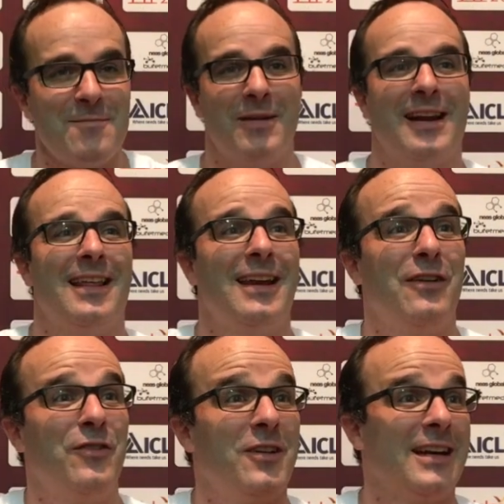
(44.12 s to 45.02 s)

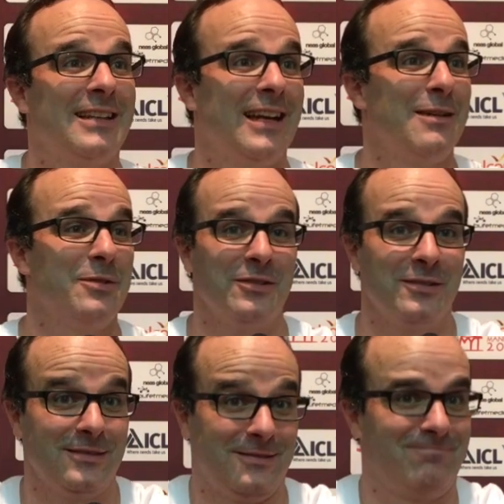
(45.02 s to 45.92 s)
Me en catalán, pero
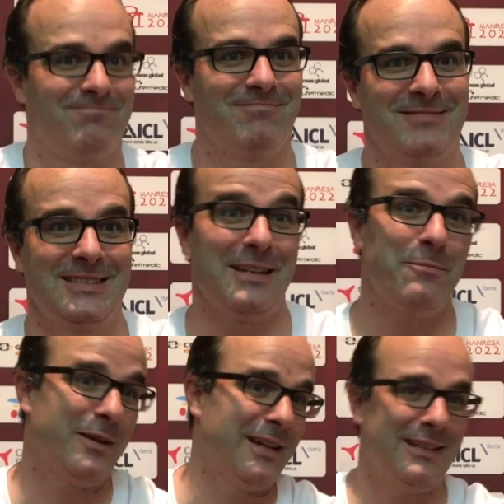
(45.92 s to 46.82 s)

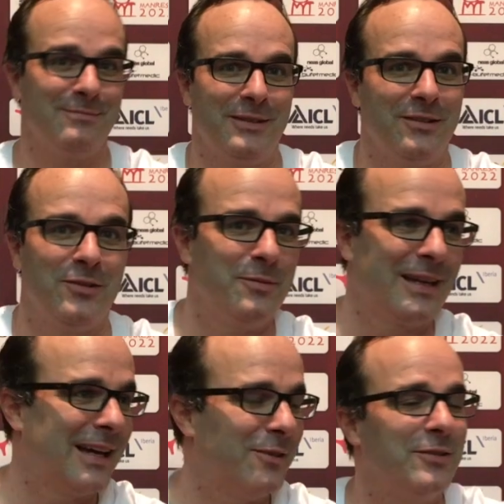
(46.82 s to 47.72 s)
siempre, pero luego me
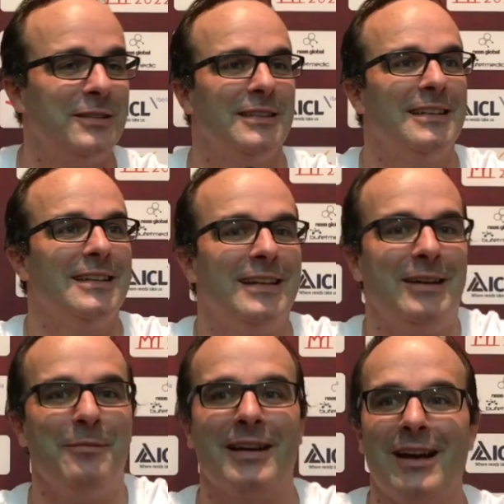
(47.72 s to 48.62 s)
cago.
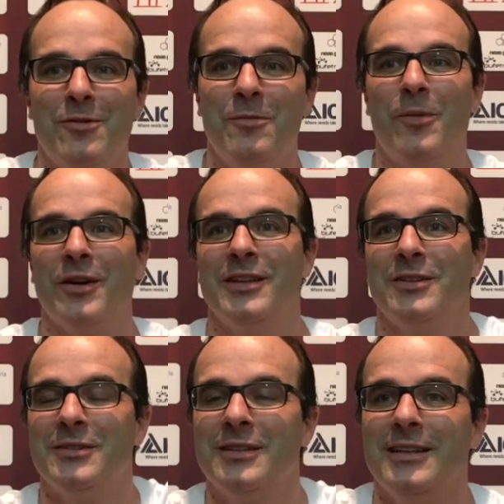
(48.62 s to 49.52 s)
Me cago un
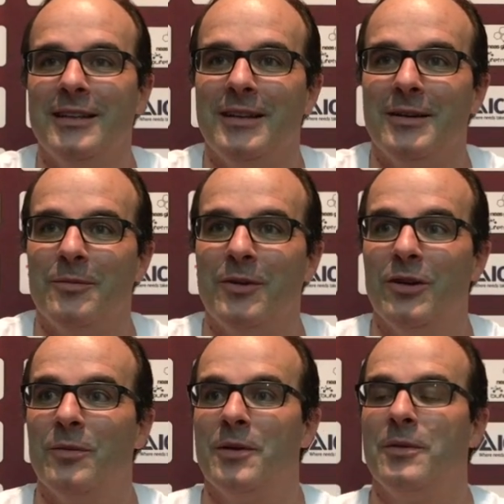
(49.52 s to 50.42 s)
poquito. Bueno,
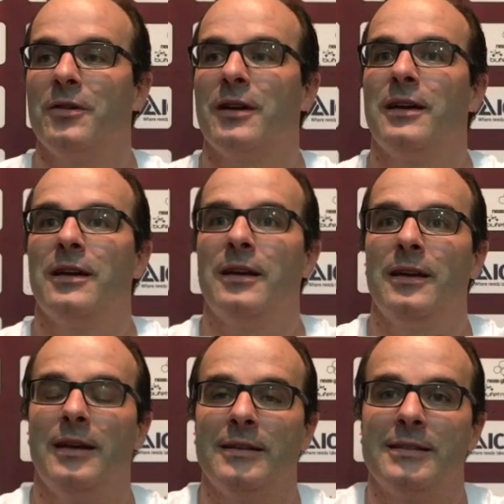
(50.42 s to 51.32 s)
lo primero
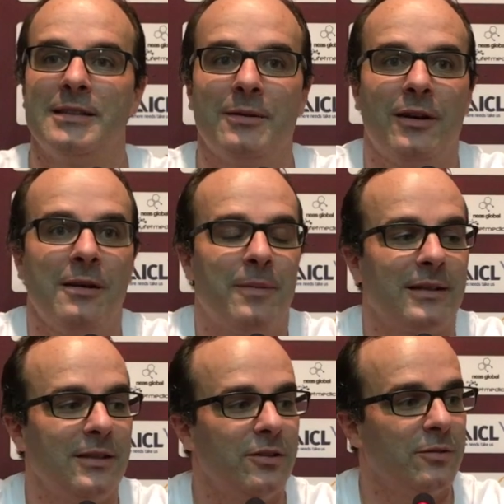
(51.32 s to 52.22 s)
que antes de valorar el
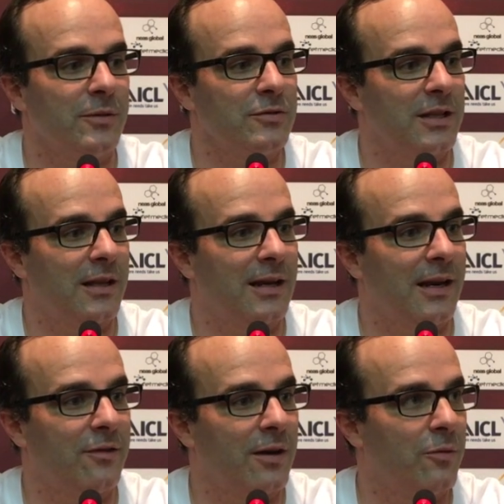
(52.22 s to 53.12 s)
partido me gustaría dar la
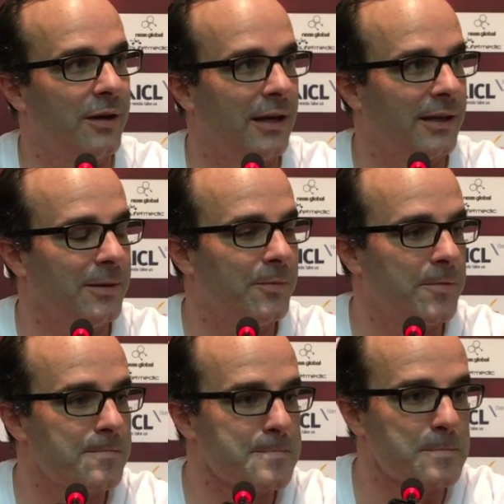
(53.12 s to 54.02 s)
enhorabuena al equipo,
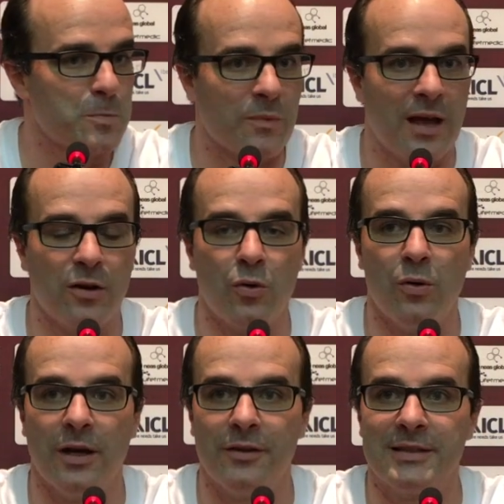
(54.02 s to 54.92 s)
a los
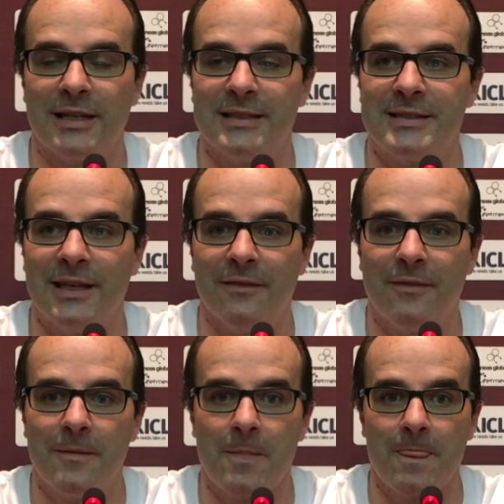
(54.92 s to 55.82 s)
jugadores, al staff,
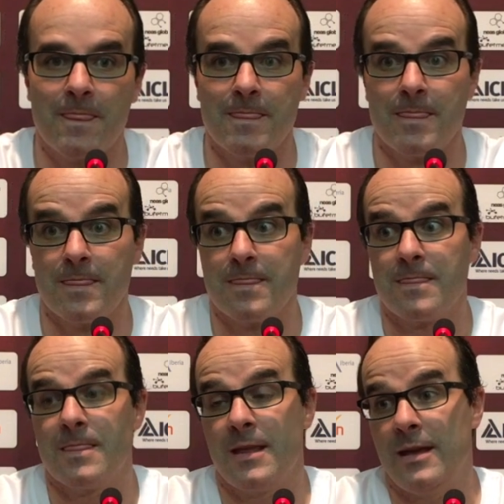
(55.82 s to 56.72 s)

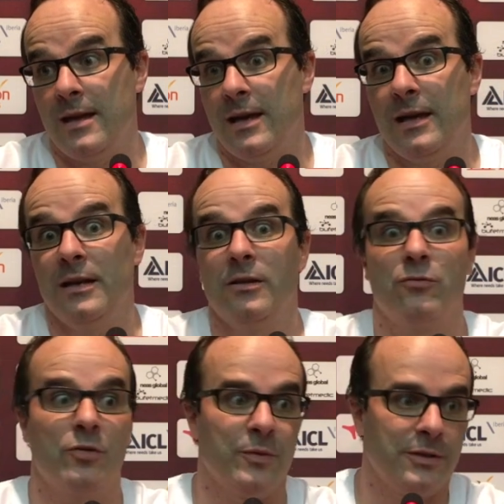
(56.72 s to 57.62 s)
eh, al
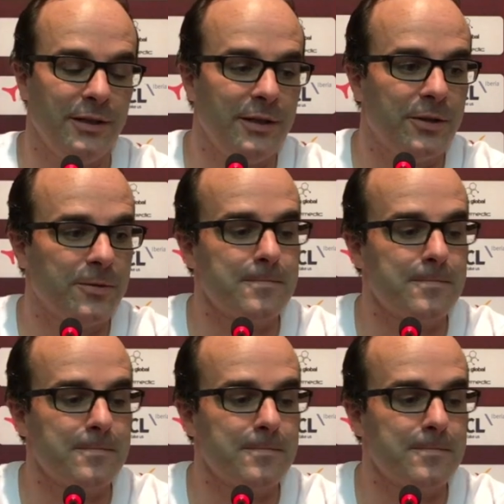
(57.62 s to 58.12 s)
cuerpo técnico.